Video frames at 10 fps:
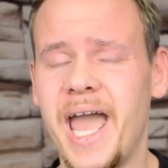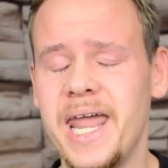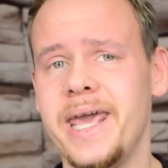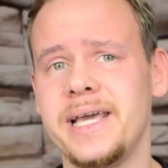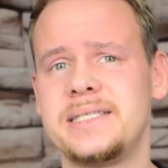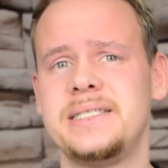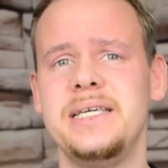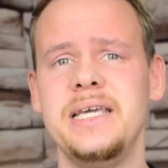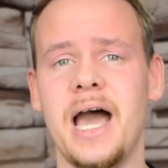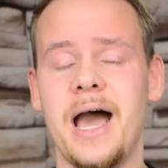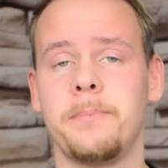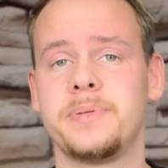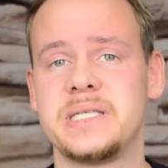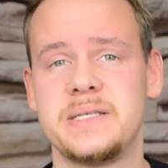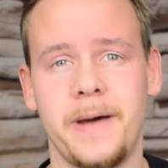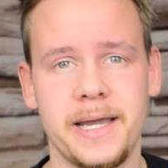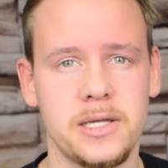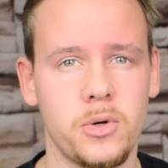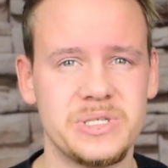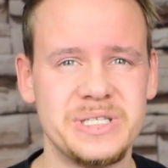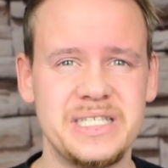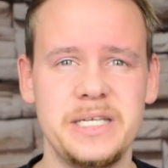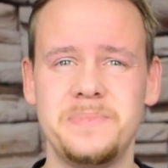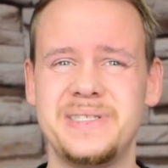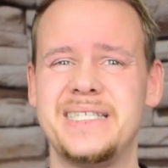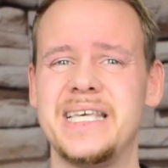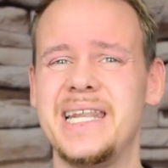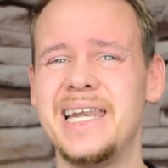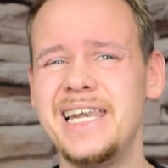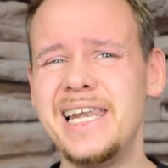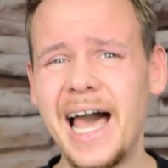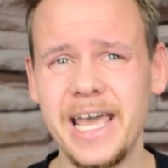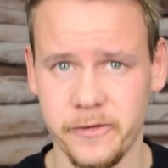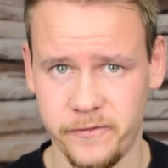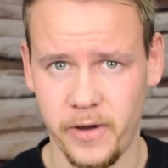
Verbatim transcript: NXT ab 2017 live